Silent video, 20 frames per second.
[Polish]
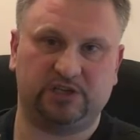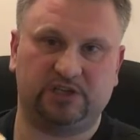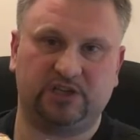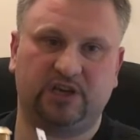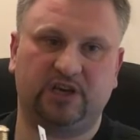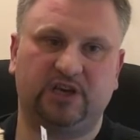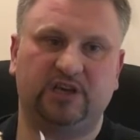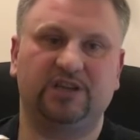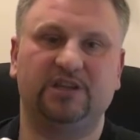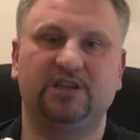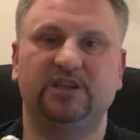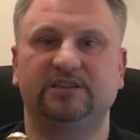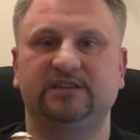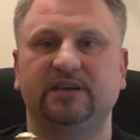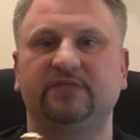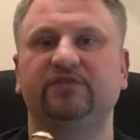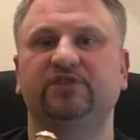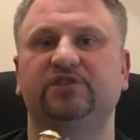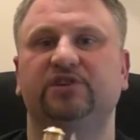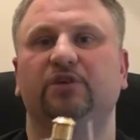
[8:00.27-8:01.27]
że nie
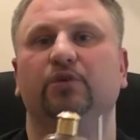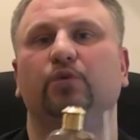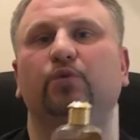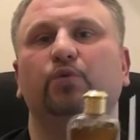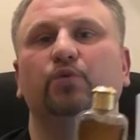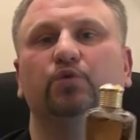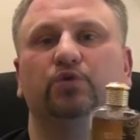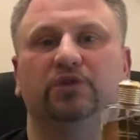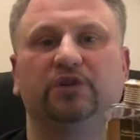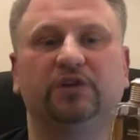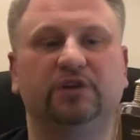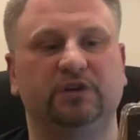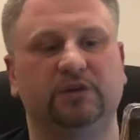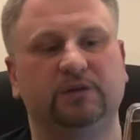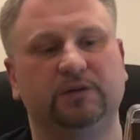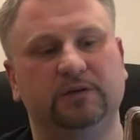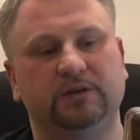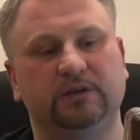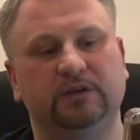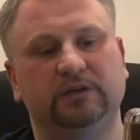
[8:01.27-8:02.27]
zawsze ut
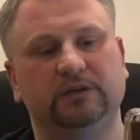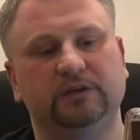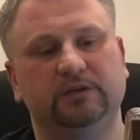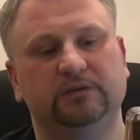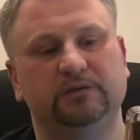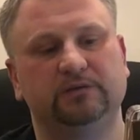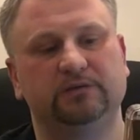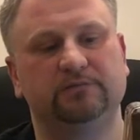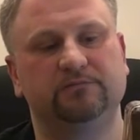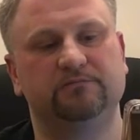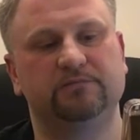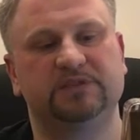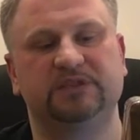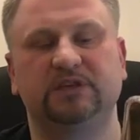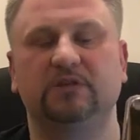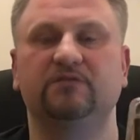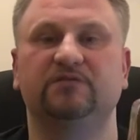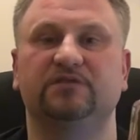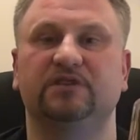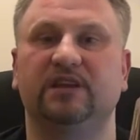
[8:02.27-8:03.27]
y, z
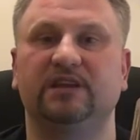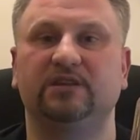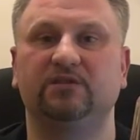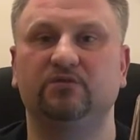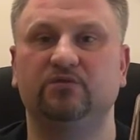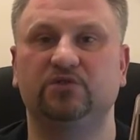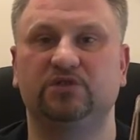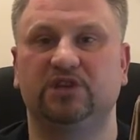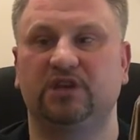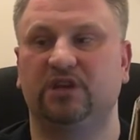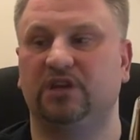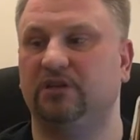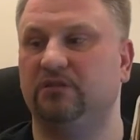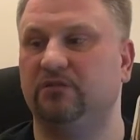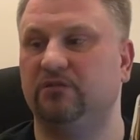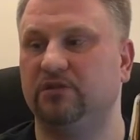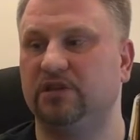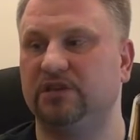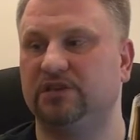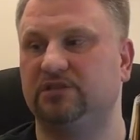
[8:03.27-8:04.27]
tego względu, że
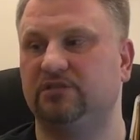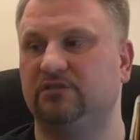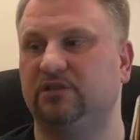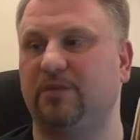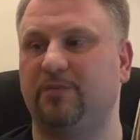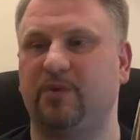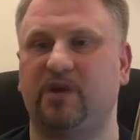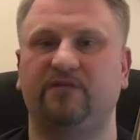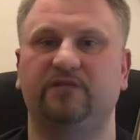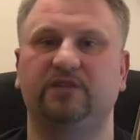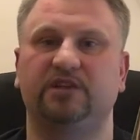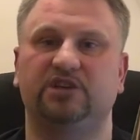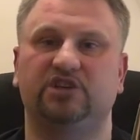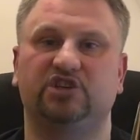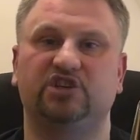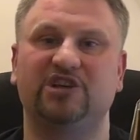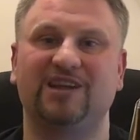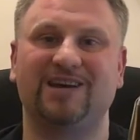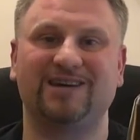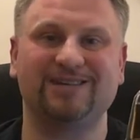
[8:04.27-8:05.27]
no jest to naprawdę
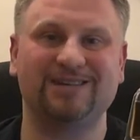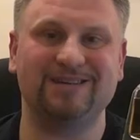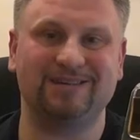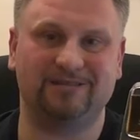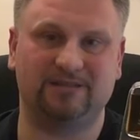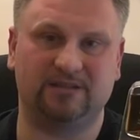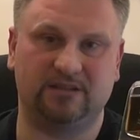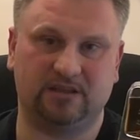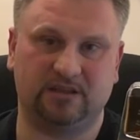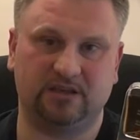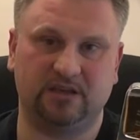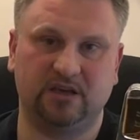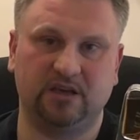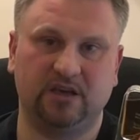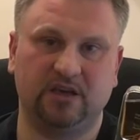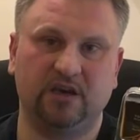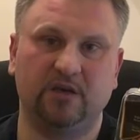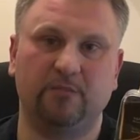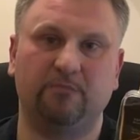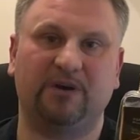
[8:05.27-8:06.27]
szlachetny
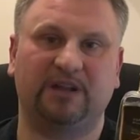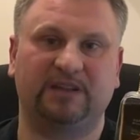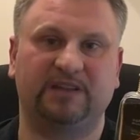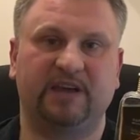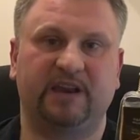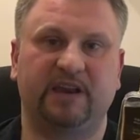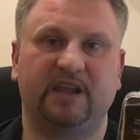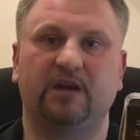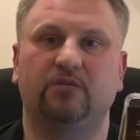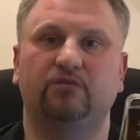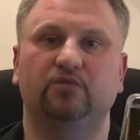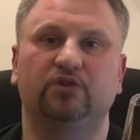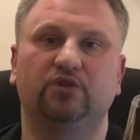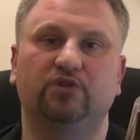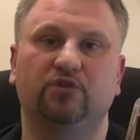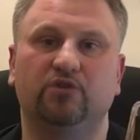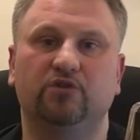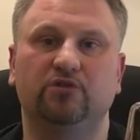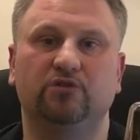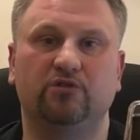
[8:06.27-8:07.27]
materiał
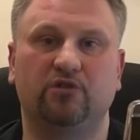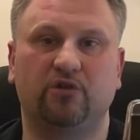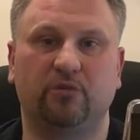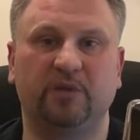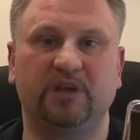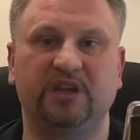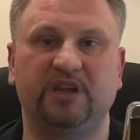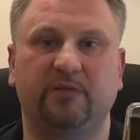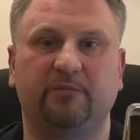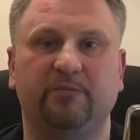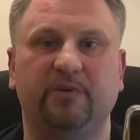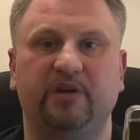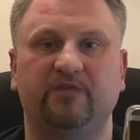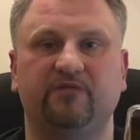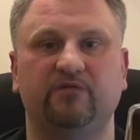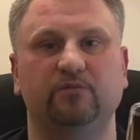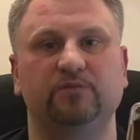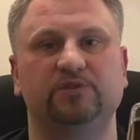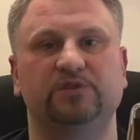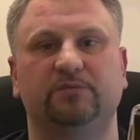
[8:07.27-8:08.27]
do robienia
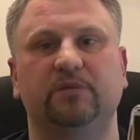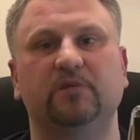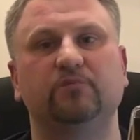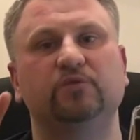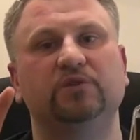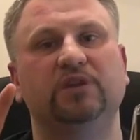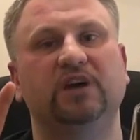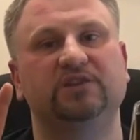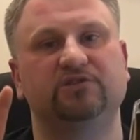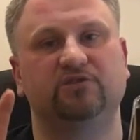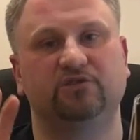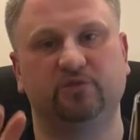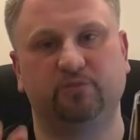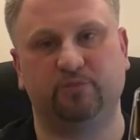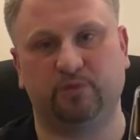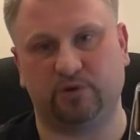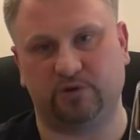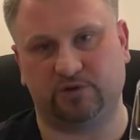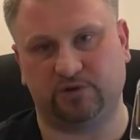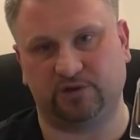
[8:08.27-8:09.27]
perfum. Trzeba mu dać
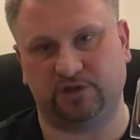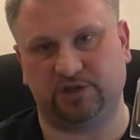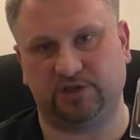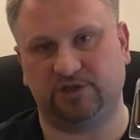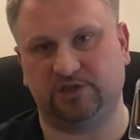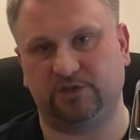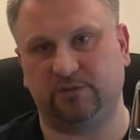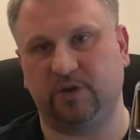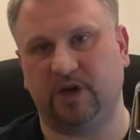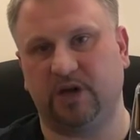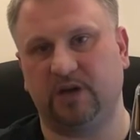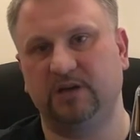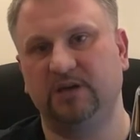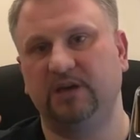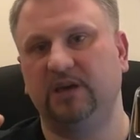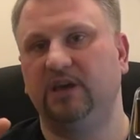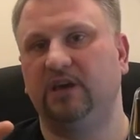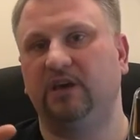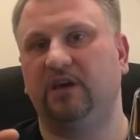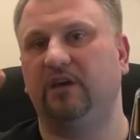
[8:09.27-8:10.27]
odpocząć, trzeba,
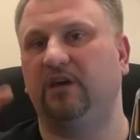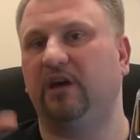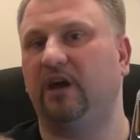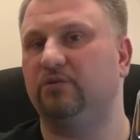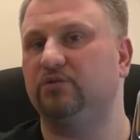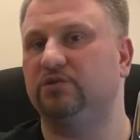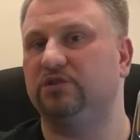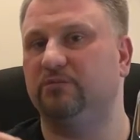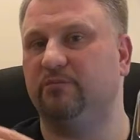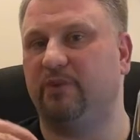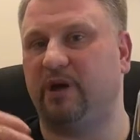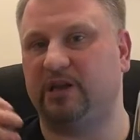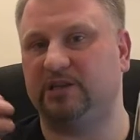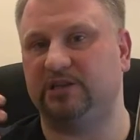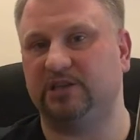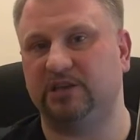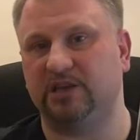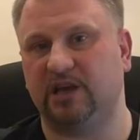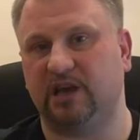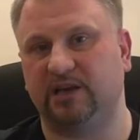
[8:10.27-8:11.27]
y, a już tym
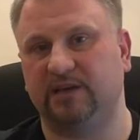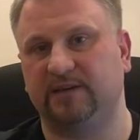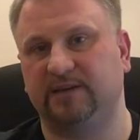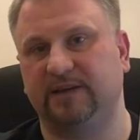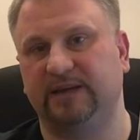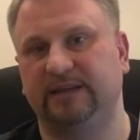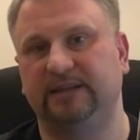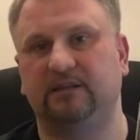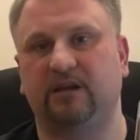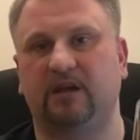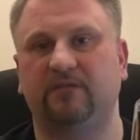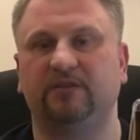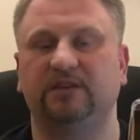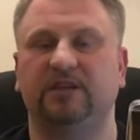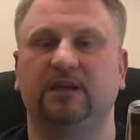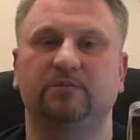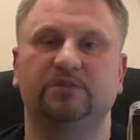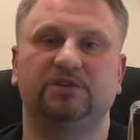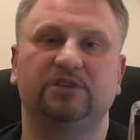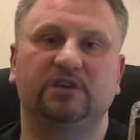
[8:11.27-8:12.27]
bardziej jak trafi
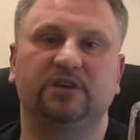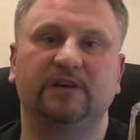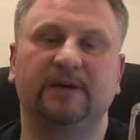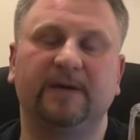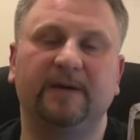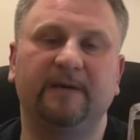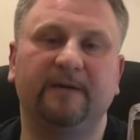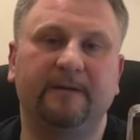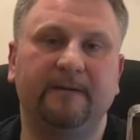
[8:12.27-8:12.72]
nam się